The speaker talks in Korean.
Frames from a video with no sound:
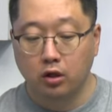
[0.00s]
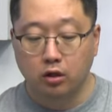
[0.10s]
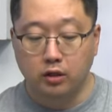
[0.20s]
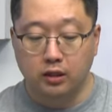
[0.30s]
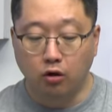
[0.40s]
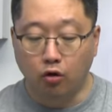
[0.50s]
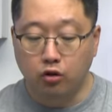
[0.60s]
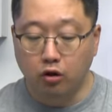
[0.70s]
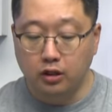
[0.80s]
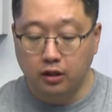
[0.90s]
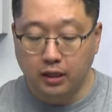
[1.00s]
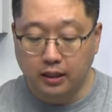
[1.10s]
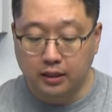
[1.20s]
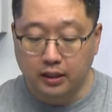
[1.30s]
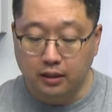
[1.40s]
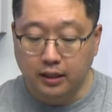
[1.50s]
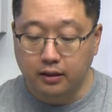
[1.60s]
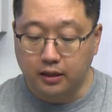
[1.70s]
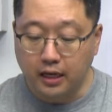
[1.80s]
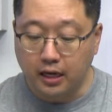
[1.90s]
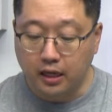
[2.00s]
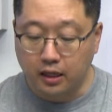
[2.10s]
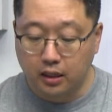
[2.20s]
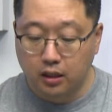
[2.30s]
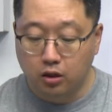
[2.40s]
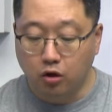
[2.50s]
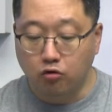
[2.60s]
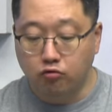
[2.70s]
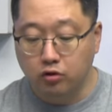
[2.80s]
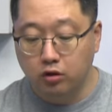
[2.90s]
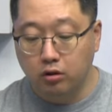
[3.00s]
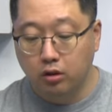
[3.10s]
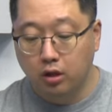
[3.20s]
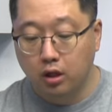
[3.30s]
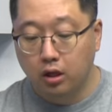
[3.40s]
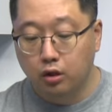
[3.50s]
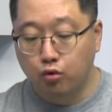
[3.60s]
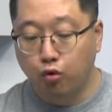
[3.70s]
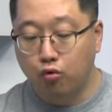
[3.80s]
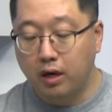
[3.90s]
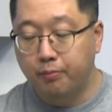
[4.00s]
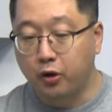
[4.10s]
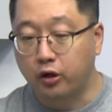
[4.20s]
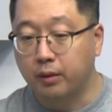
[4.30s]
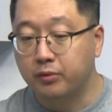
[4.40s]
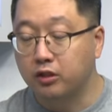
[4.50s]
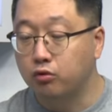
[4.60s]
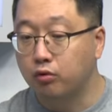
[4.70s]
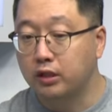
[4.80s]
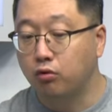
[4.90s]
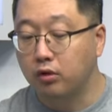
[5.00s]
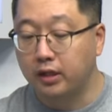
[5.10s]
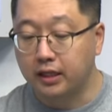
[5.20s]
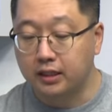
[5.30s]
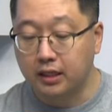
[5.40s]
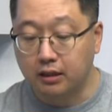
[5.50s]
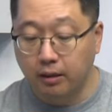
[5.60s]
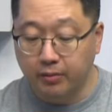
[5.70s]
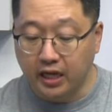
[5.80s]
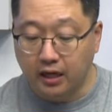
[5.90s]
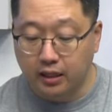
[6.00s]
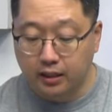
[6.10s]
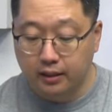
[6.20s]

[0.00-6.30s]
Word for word: 그래서 어떤 일을 하기 시작을 했느냐? 결국은 초고압 변압기 쪽에 손을 대기 시작을 합니다.